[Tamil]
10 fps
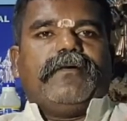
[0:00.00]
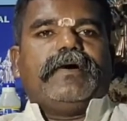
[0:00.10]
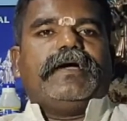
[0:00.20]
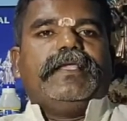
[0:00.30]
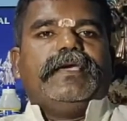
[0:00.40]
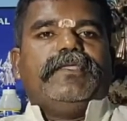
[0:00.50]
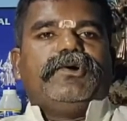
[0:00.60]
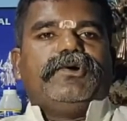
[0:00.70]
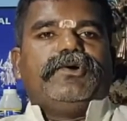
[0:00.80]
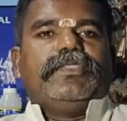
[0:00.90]
அவர்கள்
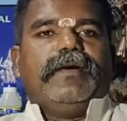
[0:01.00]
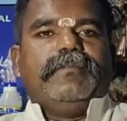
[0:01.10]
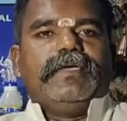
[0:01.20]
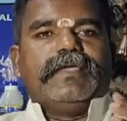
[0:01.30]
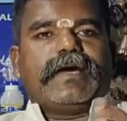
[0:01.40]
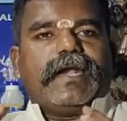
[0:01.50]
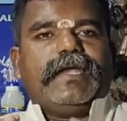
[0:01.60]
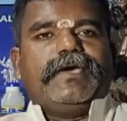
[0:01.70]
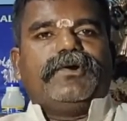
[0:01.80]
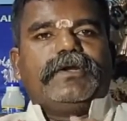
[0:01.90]
ஏதோ நம்மீது
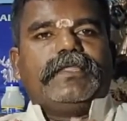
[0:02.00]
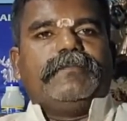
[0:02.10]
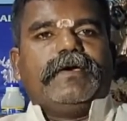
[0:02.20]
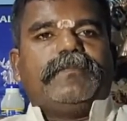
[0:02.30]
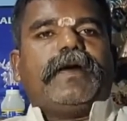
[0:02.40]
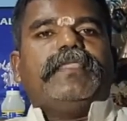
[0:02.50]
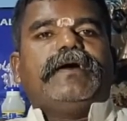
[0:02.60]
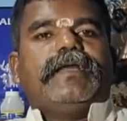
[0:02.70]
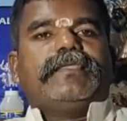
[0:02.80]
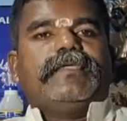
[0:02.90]
கருணை கொண்டு நம்மை
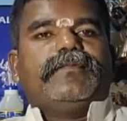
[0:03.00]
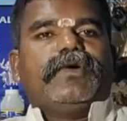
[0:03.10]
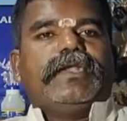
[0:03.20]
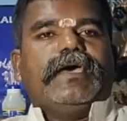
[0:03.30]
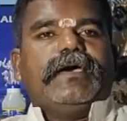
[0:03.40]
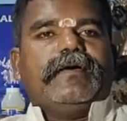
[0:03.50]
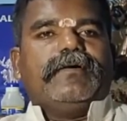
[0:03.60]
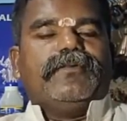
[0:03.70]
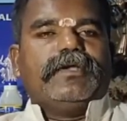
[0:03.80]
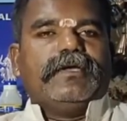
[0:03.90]
பாதுகாத்தது போன்ற
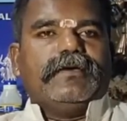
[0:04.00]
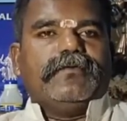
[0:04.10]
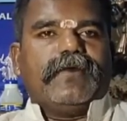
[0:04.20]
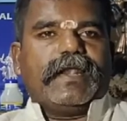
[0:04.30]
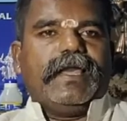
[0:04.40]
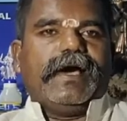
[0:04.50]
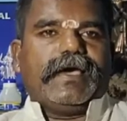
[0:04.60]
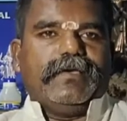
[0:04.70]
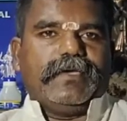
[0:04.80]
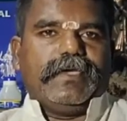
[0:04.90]
ஒரு
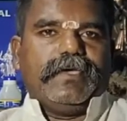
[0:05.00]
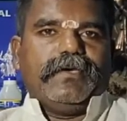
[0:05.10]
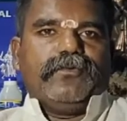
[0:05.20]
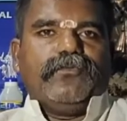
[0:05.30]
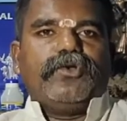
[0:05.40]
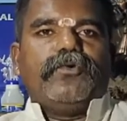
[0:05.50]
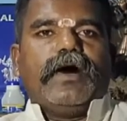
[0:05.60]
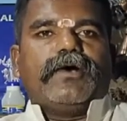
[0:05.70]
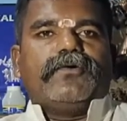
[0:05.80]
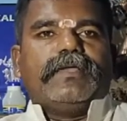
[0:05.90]
வரலாறை
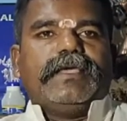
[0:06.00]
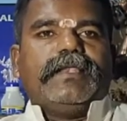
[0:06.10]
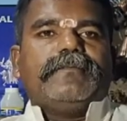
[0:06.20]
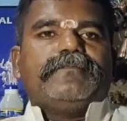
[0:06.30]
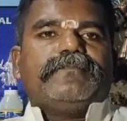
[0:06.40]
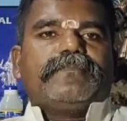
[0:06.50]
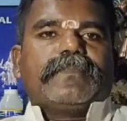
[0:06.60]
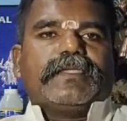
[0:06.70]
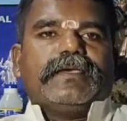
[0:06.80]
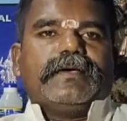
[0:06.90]
உருவாக்குவதில்
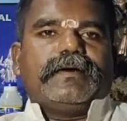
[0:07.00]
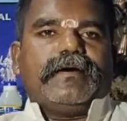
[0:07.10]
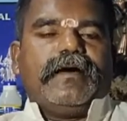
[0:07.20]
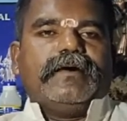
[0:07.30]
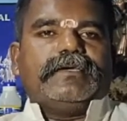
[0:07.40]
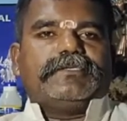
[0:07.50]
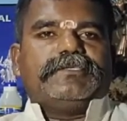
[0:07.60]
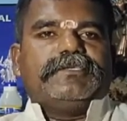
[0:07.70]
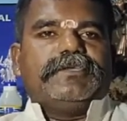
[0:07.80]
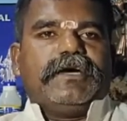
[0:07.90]

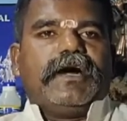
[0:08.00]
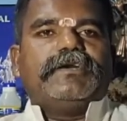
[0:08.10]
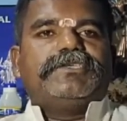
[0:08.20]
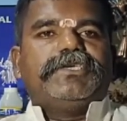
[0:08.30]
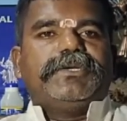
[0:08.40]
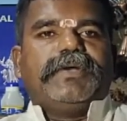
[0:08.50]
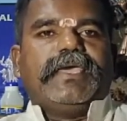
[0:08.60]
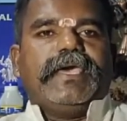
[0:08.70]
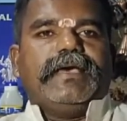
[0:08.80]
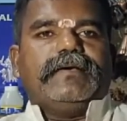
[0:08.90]
காங்கிரஸ்
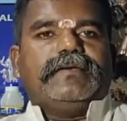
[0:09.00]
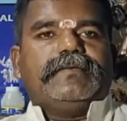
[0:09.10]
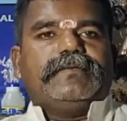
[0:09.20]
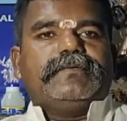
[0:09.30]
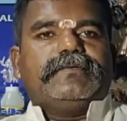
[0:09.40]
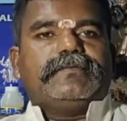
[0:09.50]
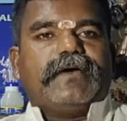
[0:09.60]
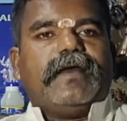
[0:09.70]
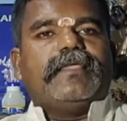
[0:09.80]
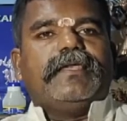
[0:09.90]
ஆட்சியினுடைய
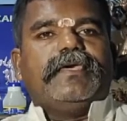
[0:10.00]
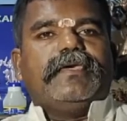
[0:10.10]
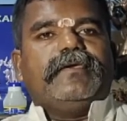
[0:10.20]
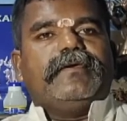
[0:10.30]
சாதனை